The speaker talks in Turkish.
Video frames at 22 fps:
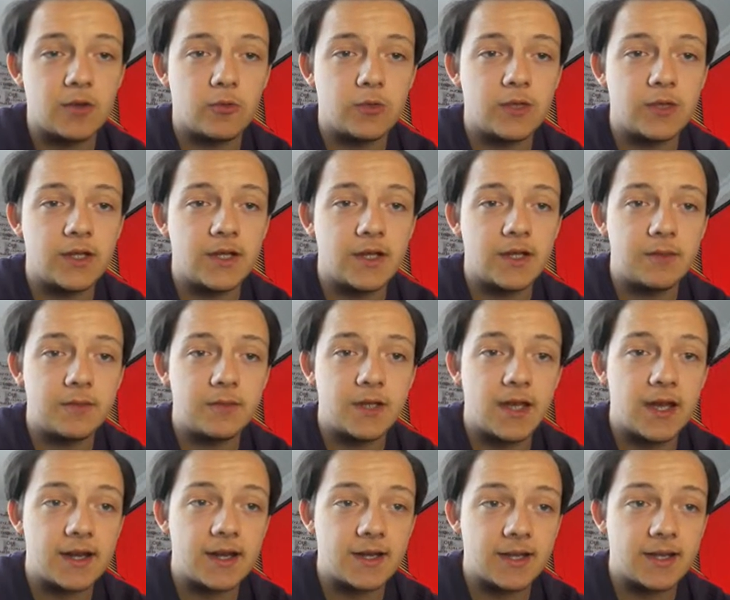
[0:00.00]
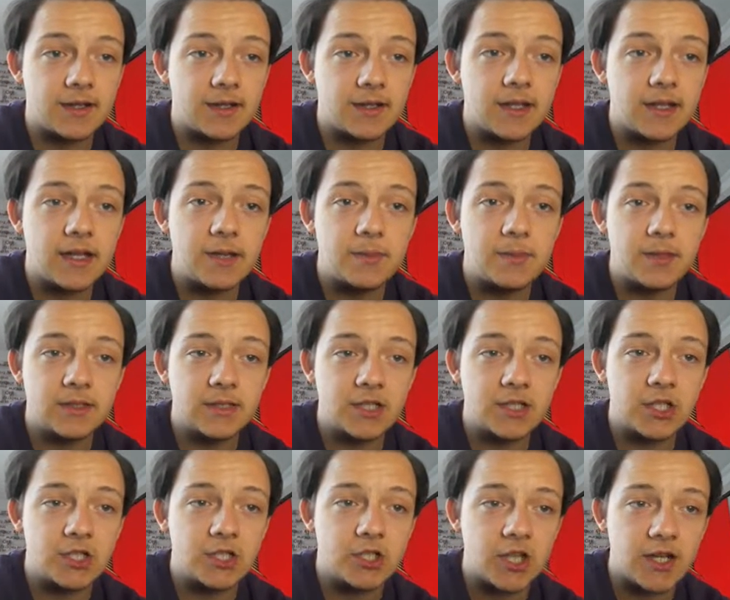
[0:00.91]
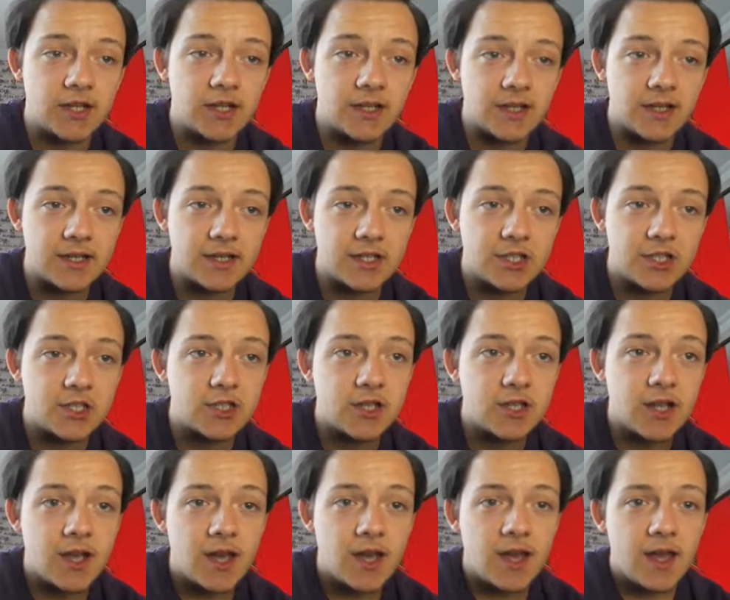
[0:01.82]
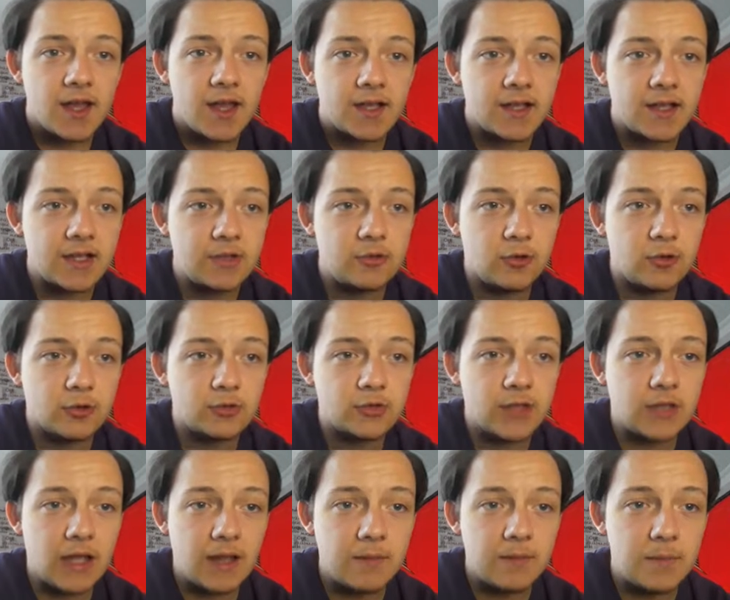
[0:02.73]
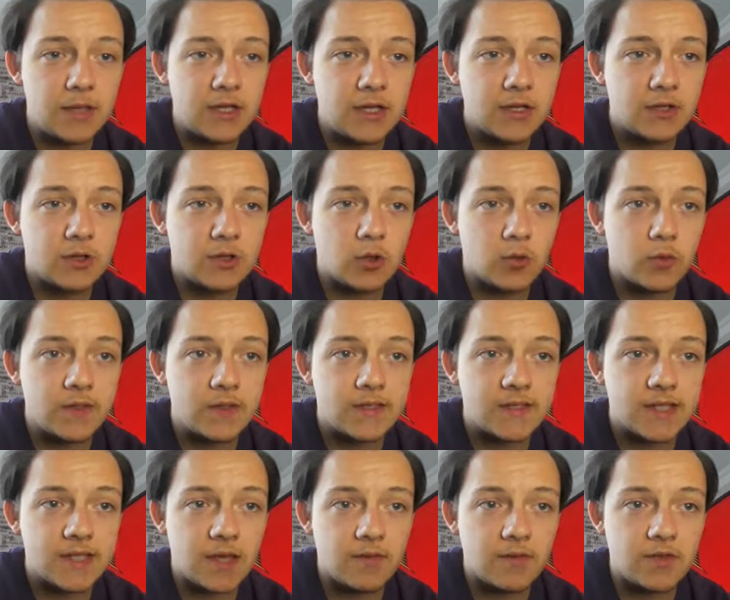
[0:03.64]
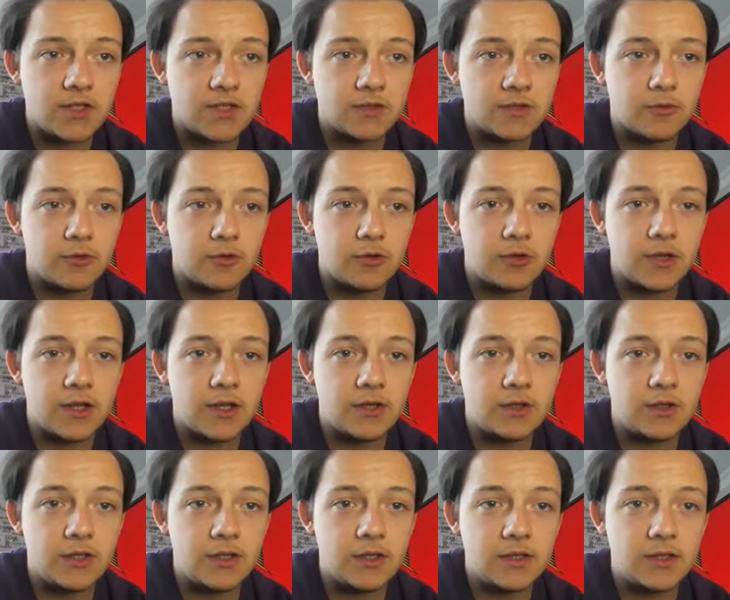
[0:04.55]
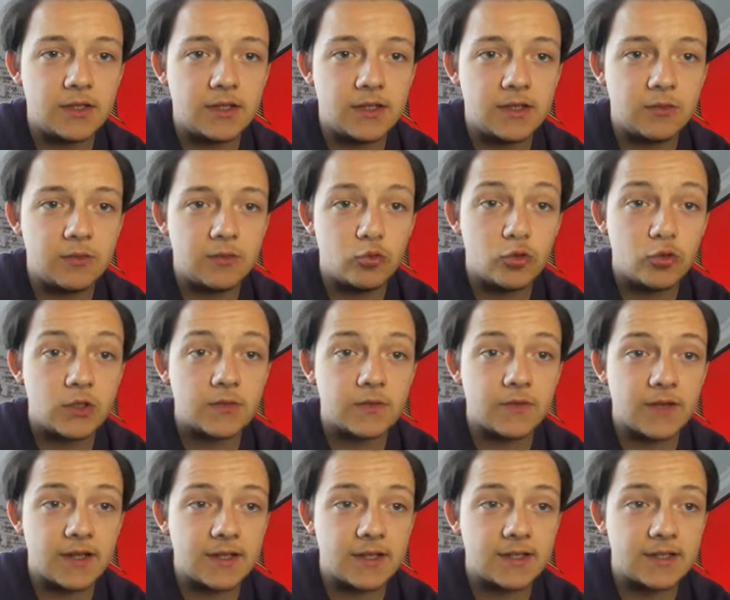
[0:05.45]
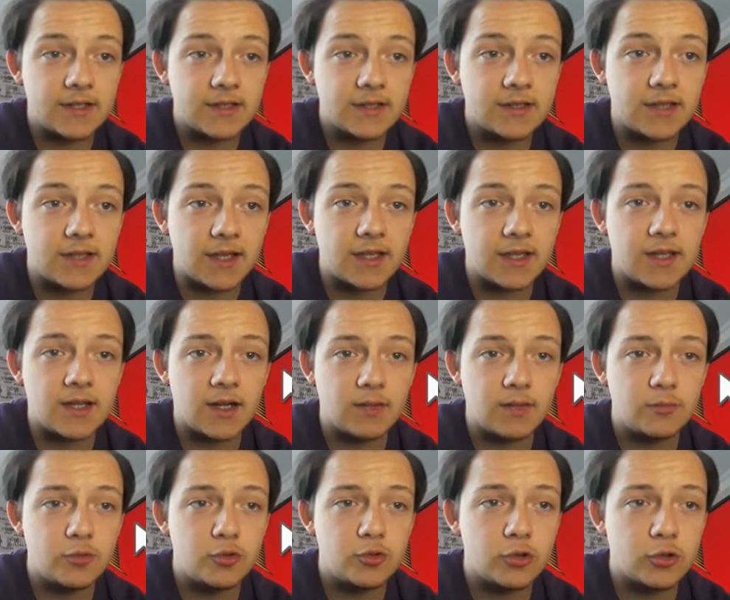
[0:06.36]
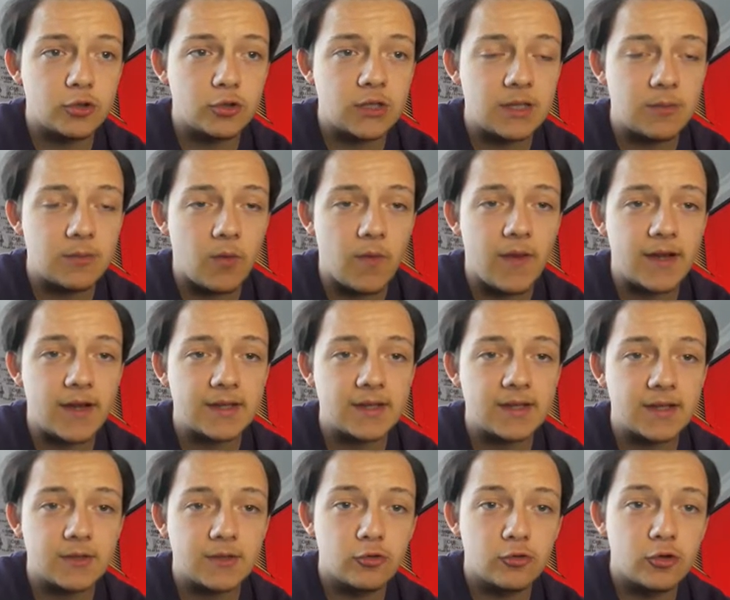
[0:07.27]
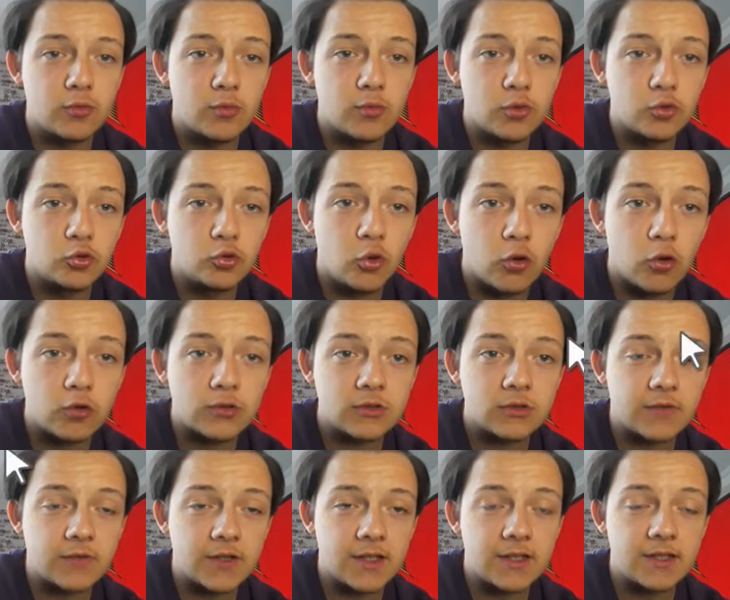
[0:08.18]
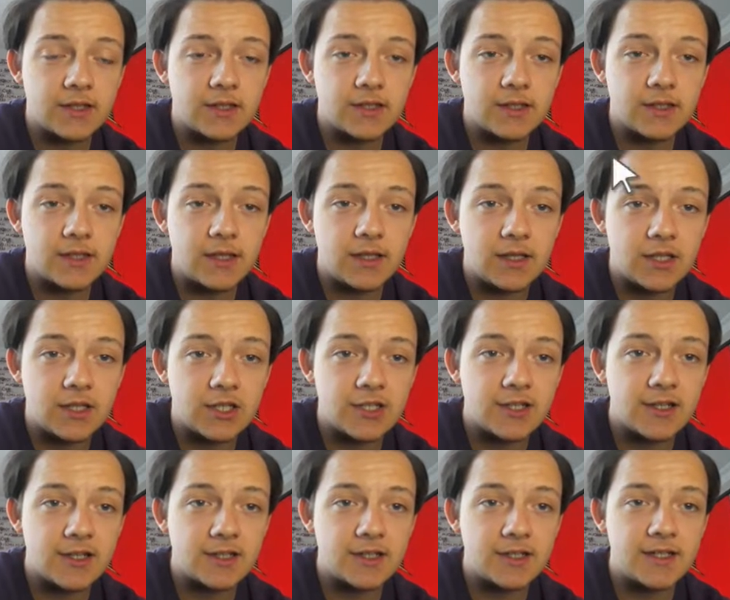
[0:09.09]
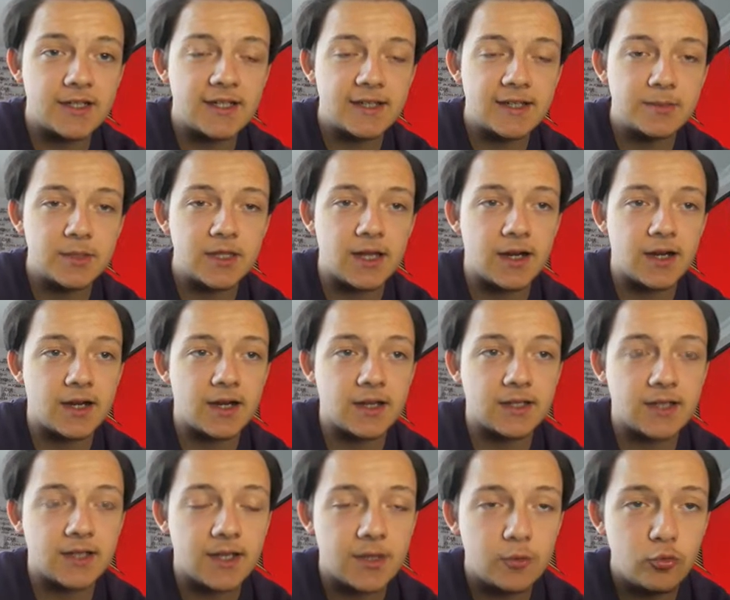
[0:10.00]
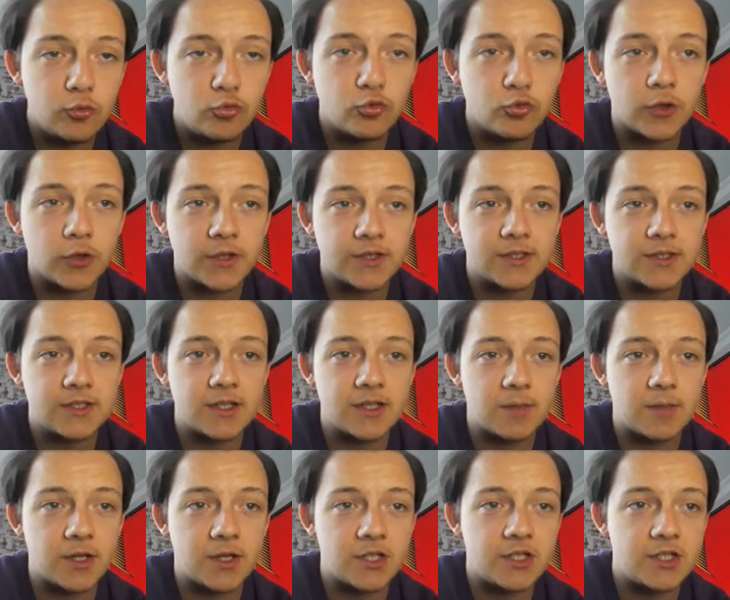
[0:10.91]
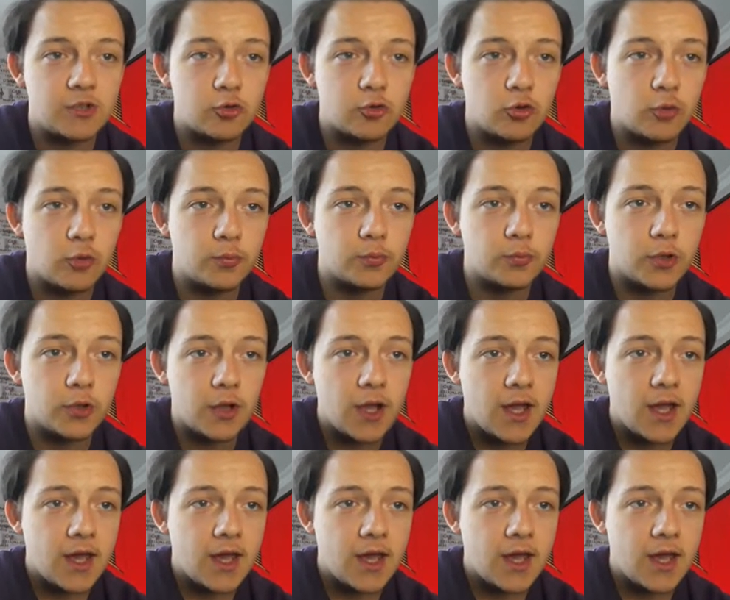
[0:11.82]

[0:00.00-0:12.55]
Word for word: golleri hem de erken 51'de Jack Grealish 54'te Milinkovic Savic'in golüyle 3-0'a getirdik. Dakika 64 Timo Werner durumu 4-0'a getirdi. İkinci yarıda 20 dakikada 3 gol atınca maç iyice koptu.